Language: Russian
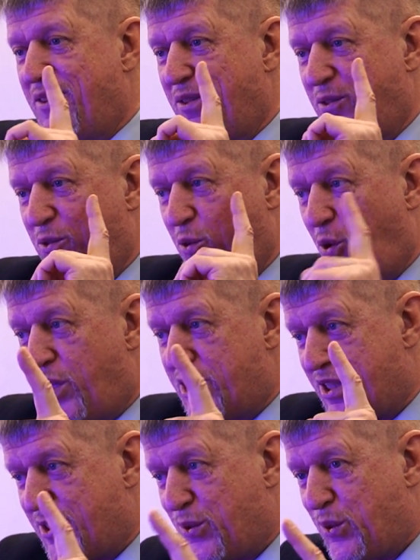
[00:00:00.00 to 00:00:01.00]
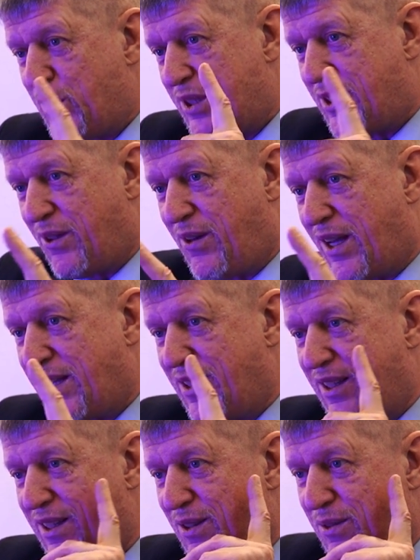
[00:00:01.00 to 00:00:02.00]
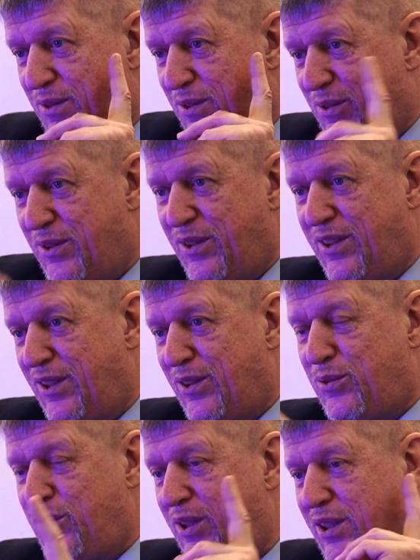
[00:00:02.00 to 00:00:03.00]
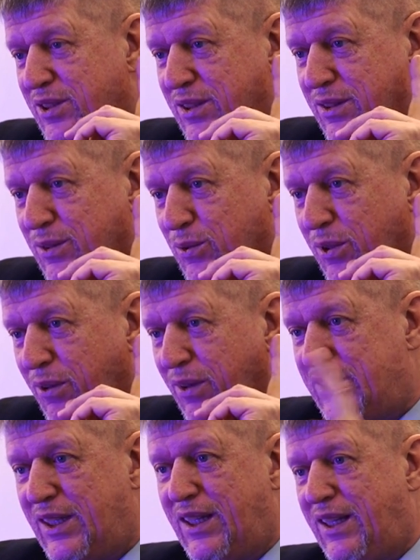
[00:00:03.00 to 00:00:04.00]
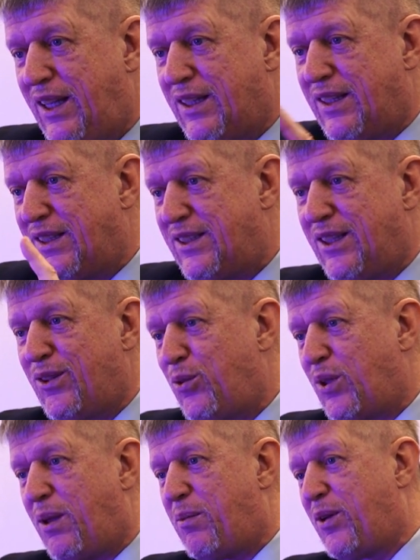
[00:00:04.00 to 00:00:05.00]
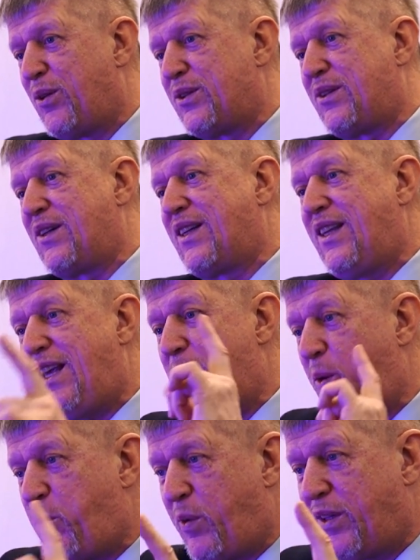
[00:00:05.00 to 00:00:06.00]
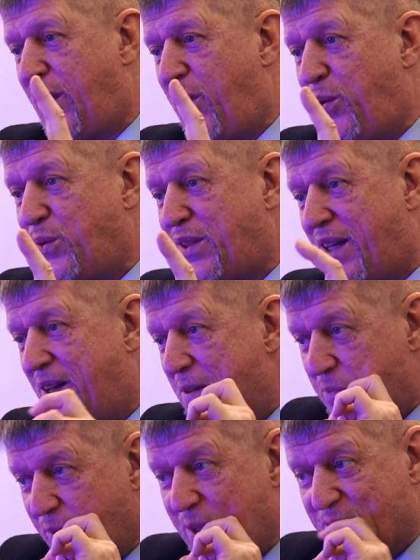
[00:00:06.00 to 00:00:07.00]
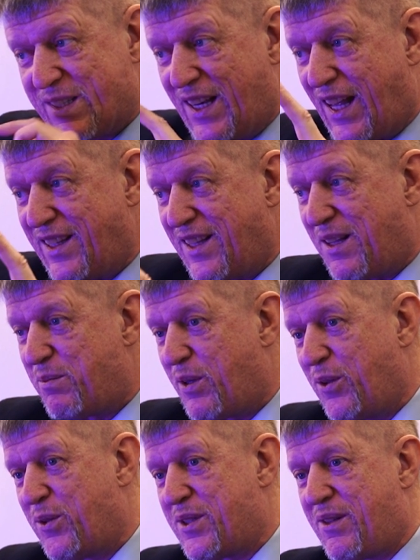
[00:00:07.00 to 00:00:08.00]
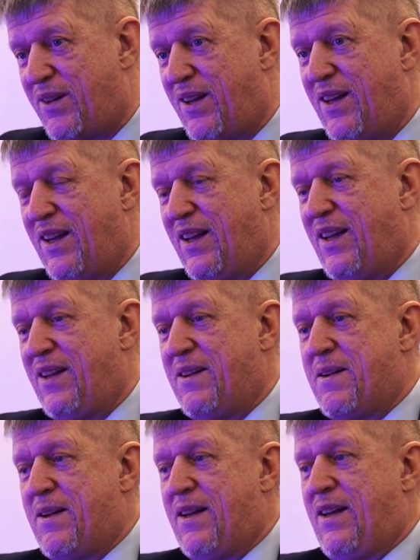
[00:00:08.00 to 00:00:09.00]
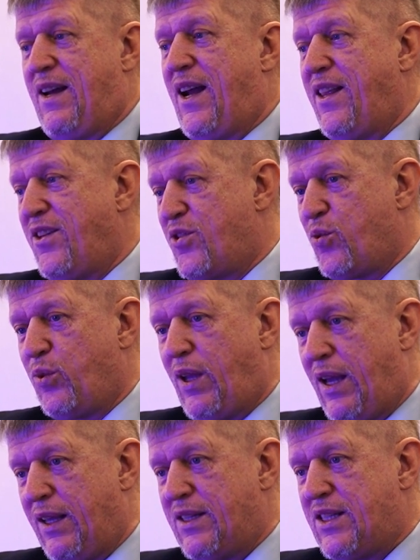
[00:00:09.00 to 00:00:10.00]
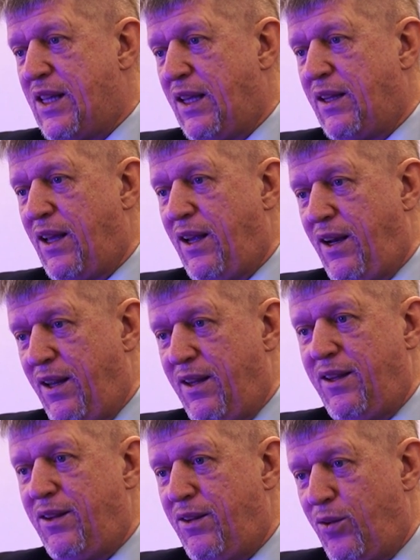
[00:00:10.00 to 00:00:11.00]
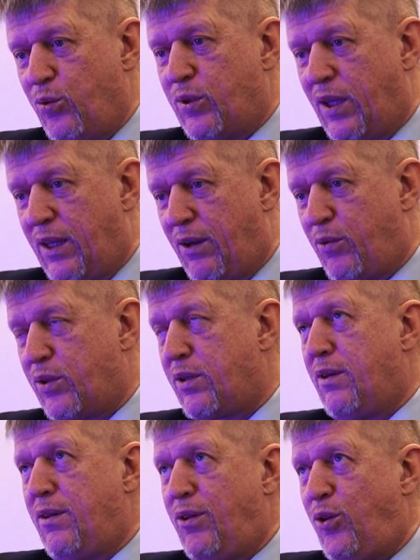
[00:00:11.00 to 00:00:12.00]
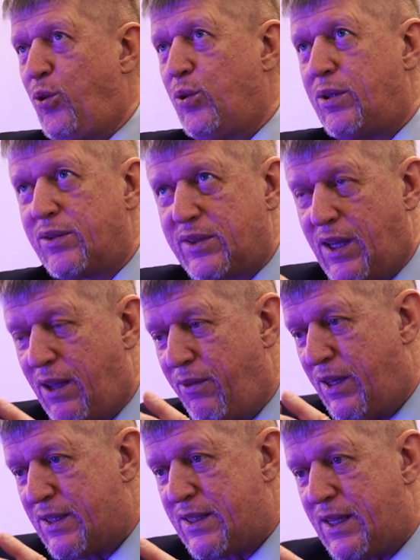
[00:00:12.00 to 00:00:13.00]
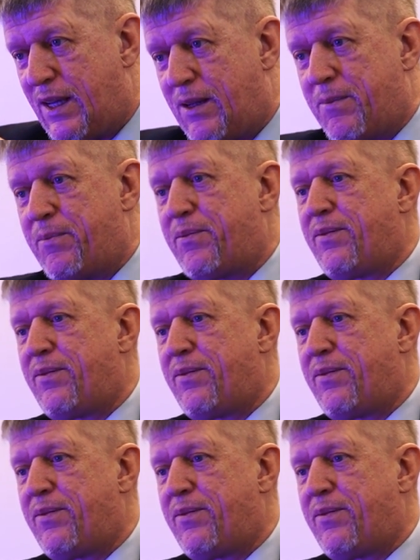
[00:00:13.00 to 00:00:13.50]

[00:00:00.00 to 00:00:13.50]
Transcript: должен существовать университет, институт Ломоносова, где преподаются взгляды Ломоносова, а не шута Эйнштейна или Ньютона. Вот ньютовская версия